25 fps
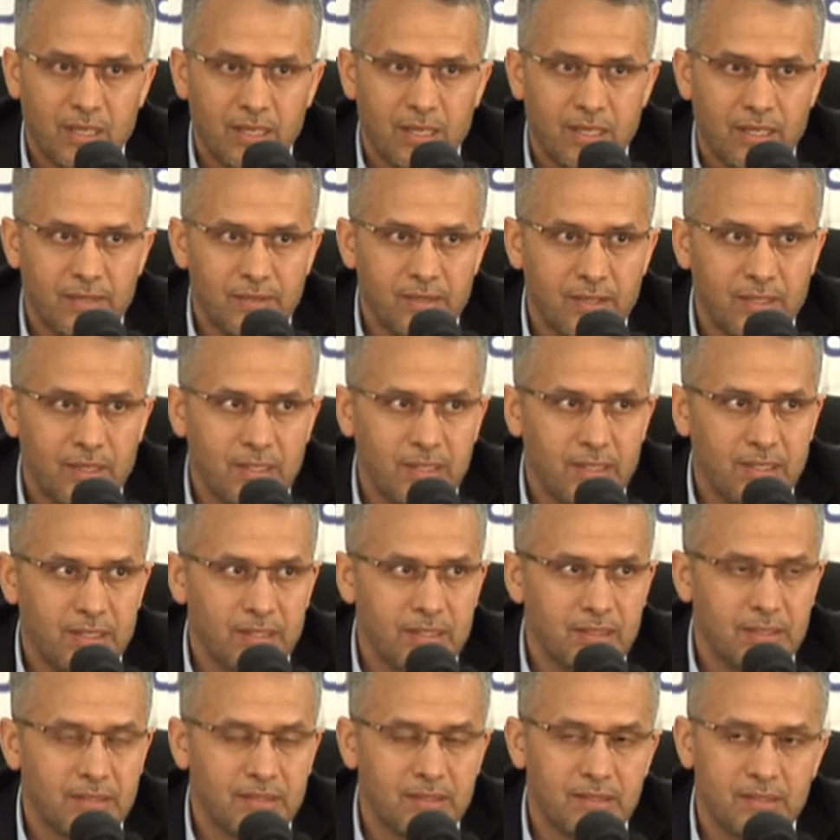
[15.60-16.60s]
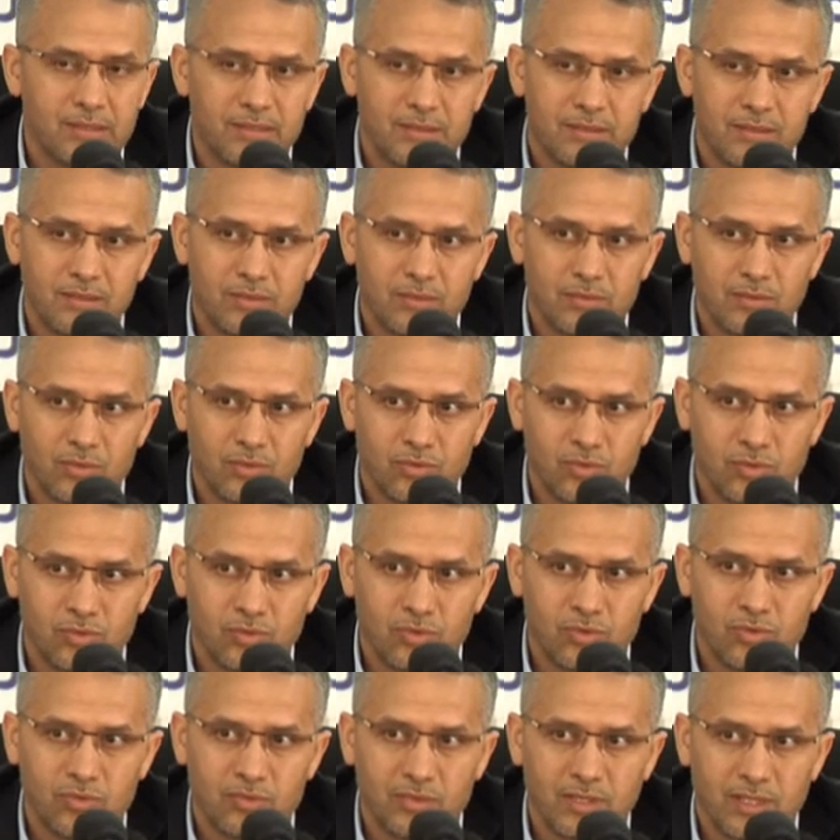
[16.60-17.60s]
أعضاء
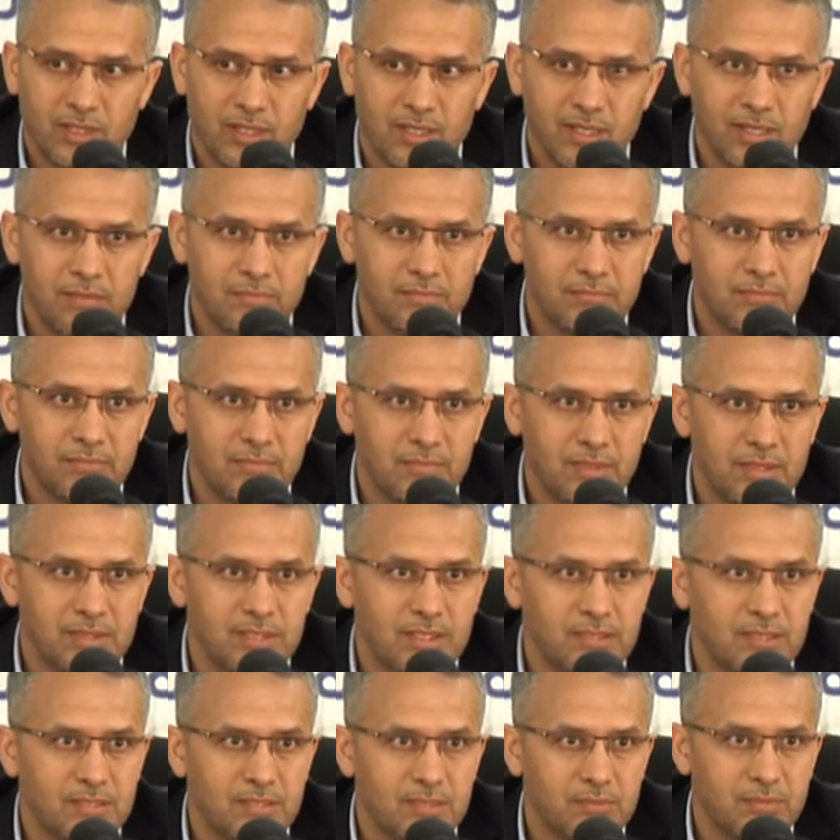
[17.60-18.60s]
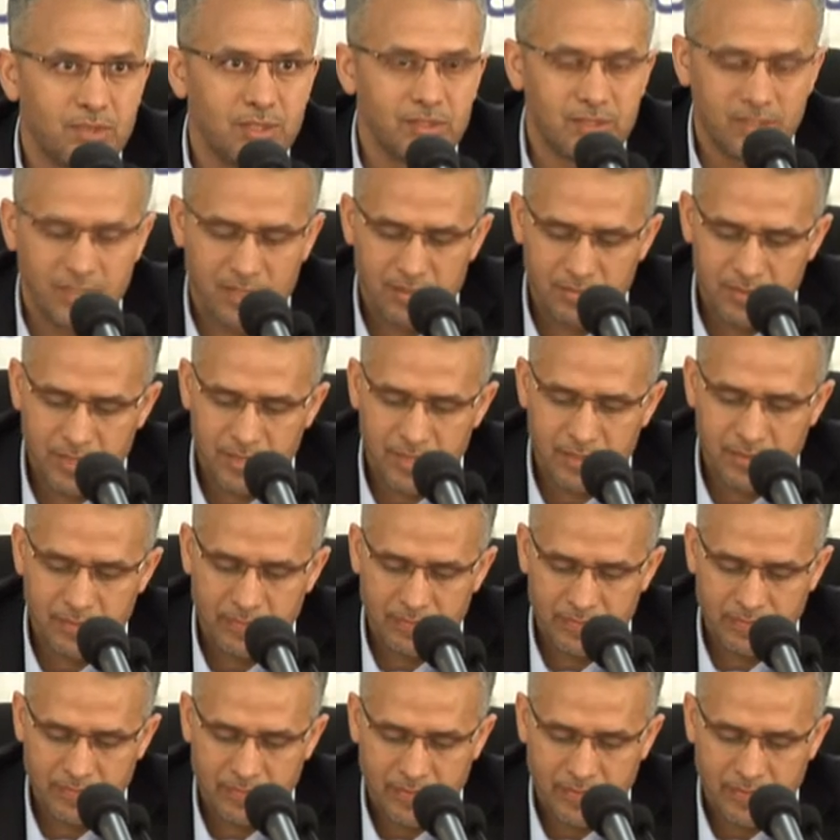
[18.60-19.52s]
وضيوف كرام أساتذة محترمين